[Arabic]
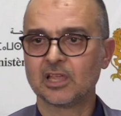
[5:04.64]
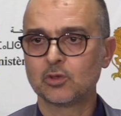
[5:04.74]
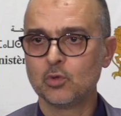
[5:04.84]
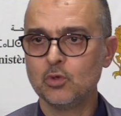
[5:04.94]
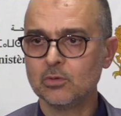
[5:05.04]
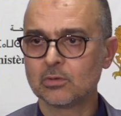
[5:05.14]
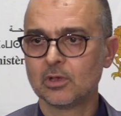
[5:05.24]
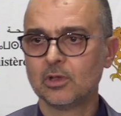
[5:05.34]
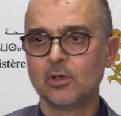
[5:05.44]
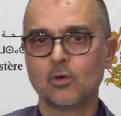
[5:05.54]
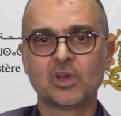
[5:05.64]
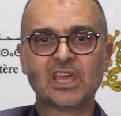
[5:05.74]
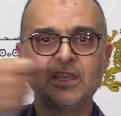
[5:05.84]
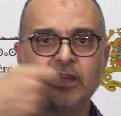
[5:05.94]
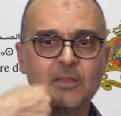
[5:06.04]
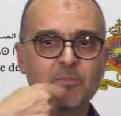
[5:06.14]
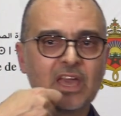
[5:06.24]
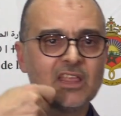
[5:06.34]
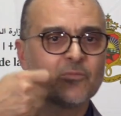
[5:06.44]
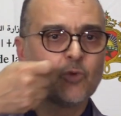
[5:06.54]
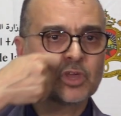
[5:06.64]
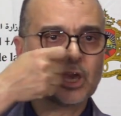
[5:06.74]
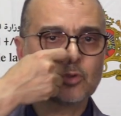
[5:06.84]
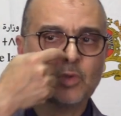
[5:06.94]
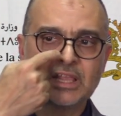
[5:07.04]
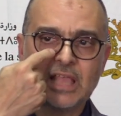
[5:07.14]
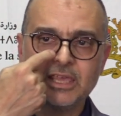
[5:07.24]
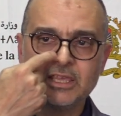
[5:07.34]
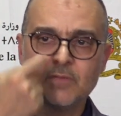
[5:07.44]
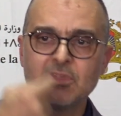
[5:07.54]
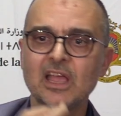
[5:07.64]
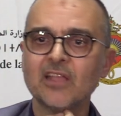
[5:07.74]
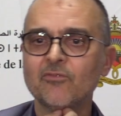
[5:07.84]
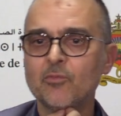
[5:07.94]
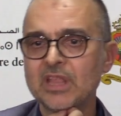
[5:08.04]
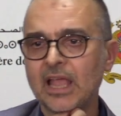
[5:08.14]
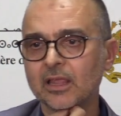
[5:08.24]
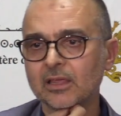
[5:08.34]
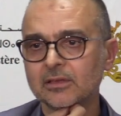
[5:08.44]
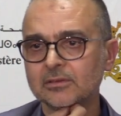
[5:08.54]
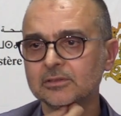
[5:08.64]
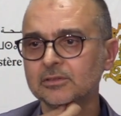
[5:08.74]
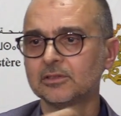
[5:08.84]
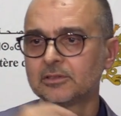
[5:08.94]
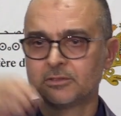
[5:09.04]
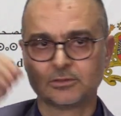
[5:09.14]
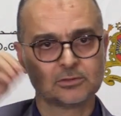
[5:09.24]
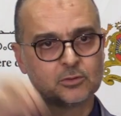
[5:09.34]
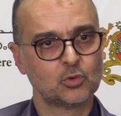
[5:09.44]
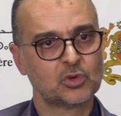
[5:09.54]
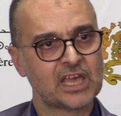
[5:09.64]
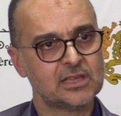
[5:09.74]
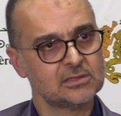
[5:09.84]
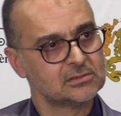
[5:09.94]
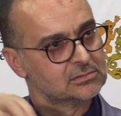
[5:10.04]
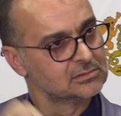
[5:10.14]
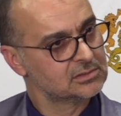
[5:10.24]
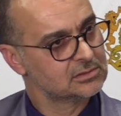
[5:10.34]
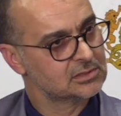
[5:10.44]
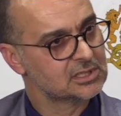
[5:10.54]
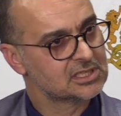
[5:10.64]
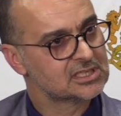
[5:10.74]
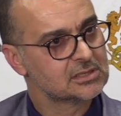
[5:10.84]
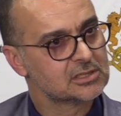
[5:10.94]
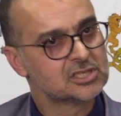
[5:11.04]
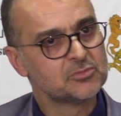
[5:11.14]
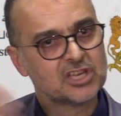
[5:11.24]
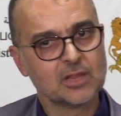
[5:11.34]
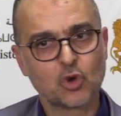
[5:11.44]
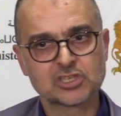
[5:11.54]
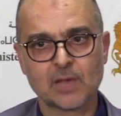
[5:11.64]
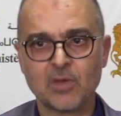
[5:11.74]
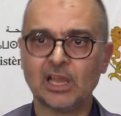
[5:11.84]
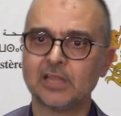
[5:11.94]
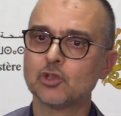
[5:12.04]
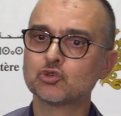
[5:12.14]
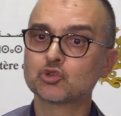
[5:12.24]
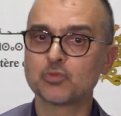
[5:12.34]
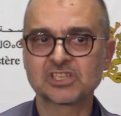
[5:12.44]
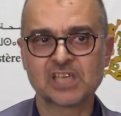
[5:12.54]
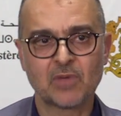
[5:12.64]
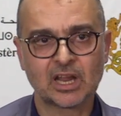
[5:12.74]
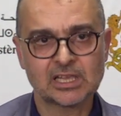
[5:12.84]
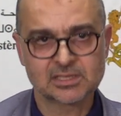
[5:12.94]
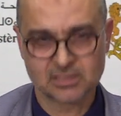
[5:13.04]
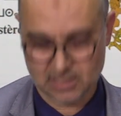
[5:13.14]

لا تونو وكيدير بريليفمون كياخذ واحد العينه من الانف ومن الحلق وكي تمشي للمختبر عندنا جوج مختبرات